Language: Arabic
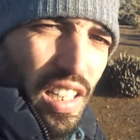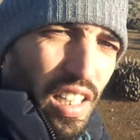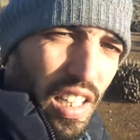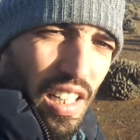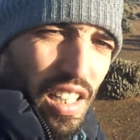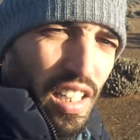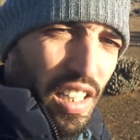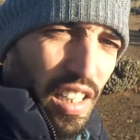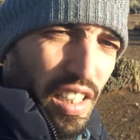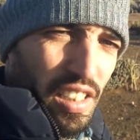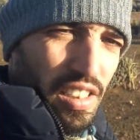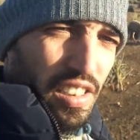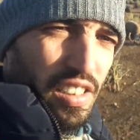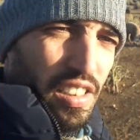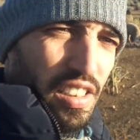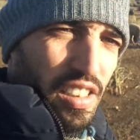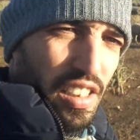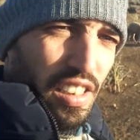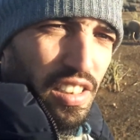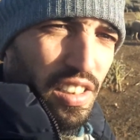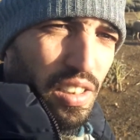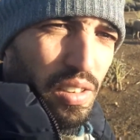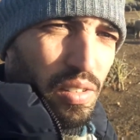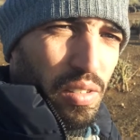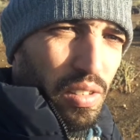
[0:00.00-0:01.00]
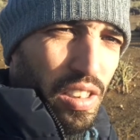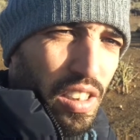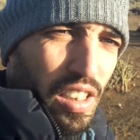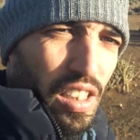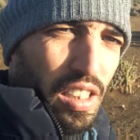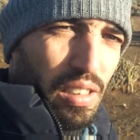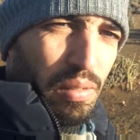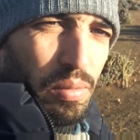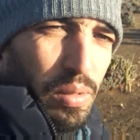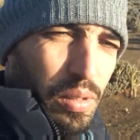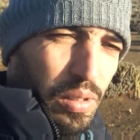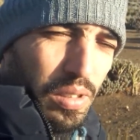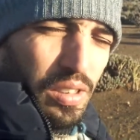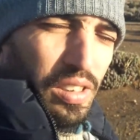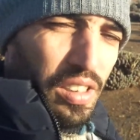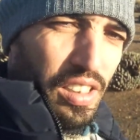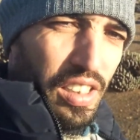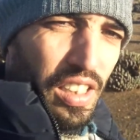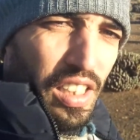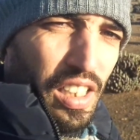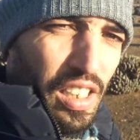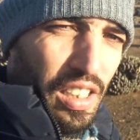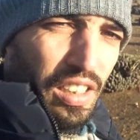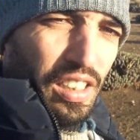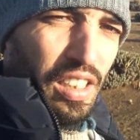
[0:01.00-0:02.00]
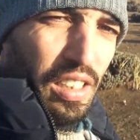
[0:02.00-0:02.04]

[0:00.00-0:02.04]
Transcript: آه سيدي حنا ولي الحمد لله